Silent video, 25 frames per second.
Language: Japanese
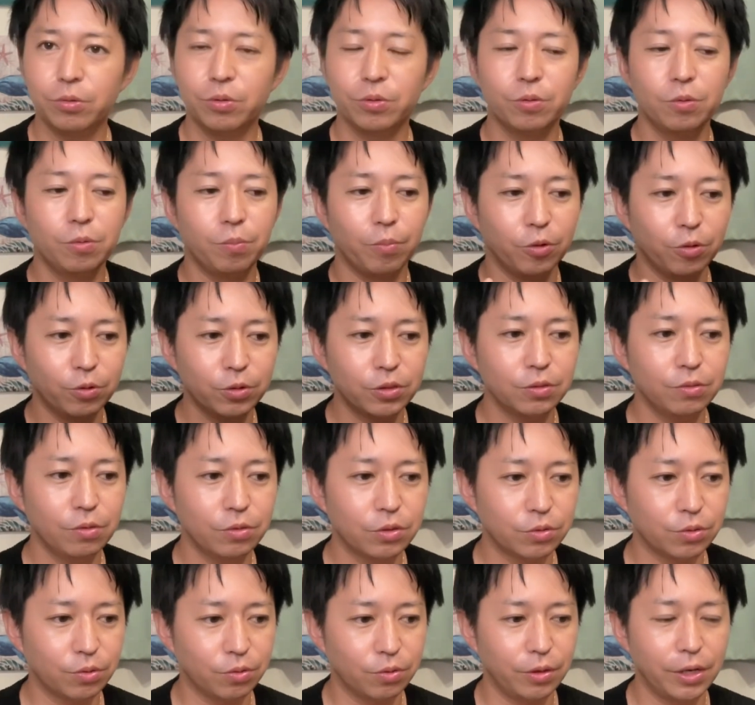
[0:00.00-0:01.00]
このものすご
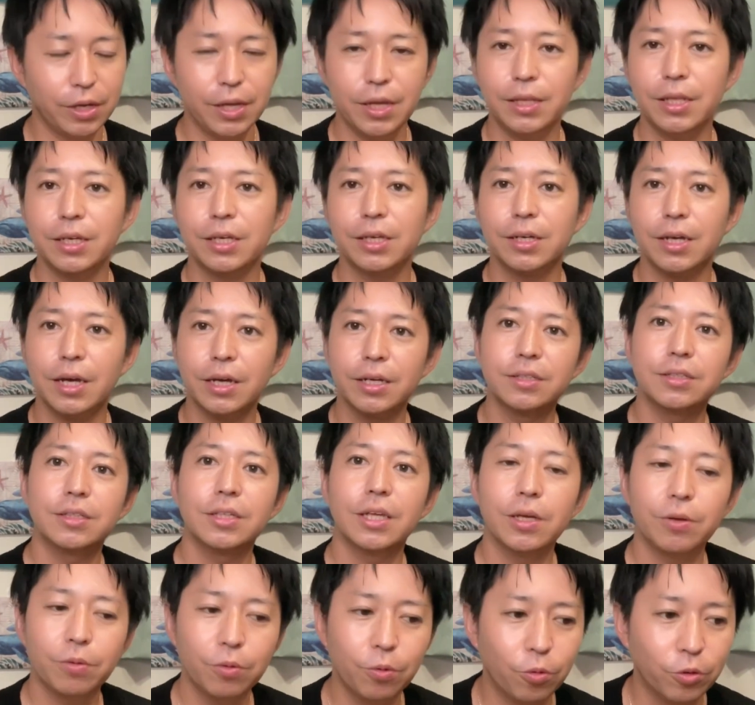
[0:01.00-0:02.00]
くその霊的覚
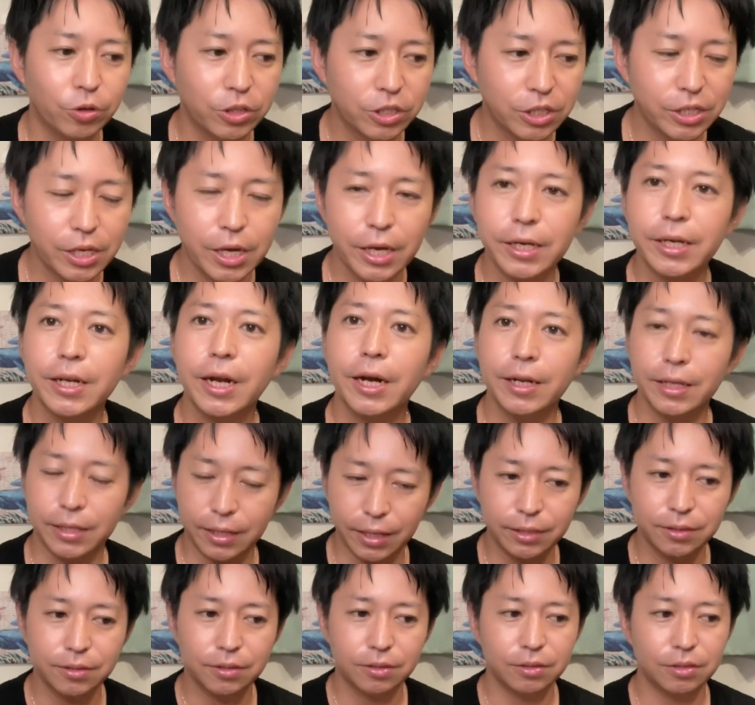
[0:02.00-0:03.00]
醒を引き上げられ
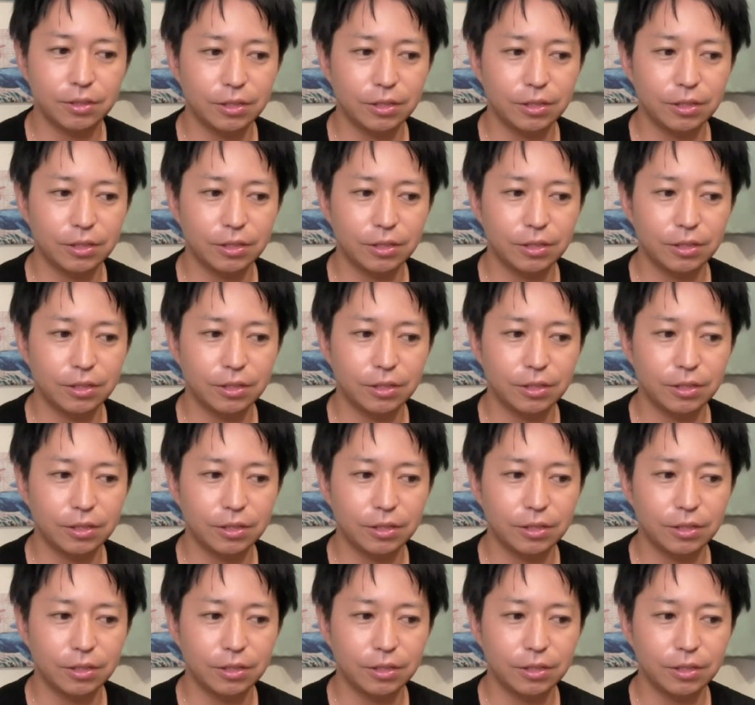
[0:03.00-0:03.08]
たっ